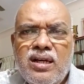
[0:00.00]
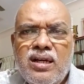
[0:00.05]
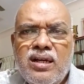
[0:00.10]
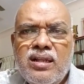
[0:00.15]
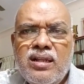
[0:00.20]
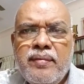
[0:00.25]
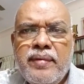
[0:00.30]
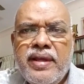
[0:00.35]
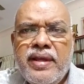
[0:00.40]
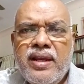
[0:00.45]

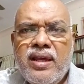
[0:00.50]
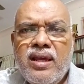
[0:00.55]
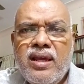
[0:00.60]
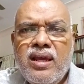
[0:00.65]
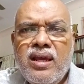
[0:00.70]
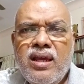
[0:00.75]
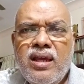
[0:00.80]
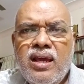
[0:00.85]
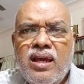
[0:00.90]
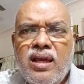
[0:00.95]
இந்த மாதிரி
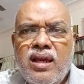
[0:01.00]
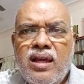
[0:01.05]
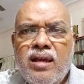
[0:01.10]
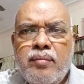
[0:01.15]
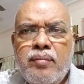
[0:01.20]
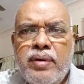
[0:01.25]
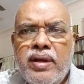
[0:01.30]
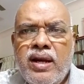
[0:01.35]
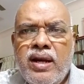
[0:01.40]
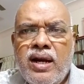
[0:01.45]

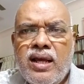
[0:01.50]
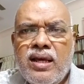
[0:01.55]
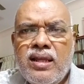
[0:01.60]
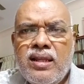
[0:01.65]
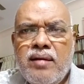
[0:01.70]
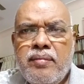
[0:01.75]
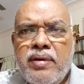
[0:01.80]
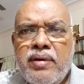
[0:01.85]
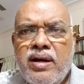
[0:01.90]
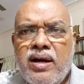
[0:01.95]
இப்படி
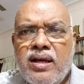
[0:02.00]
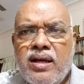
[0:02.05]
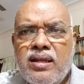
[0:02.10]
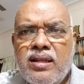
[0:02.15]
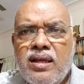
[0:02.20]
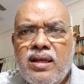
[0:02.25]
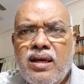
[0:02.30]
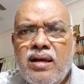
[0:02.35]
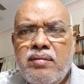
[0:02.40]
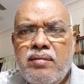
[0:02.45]
நடக்குது அப்படி
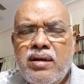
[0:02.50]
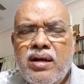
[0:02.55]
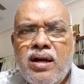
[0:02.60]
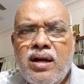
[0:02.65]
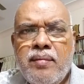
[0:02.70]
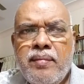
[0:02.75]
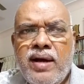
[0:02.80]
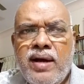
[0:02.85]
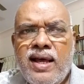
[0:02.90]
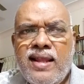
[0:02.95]
நடக்குது அப்படின்னா
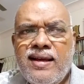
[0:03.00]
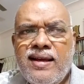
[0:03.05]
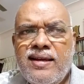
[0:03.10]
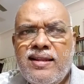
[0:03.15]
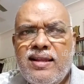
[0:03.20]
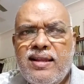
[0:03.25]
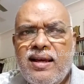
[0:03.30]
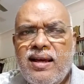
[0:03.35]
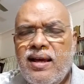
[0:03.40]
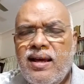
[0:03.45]
நம்ம
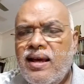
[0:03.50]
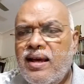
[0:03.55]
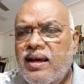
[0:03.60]
ஆதங்கத்தை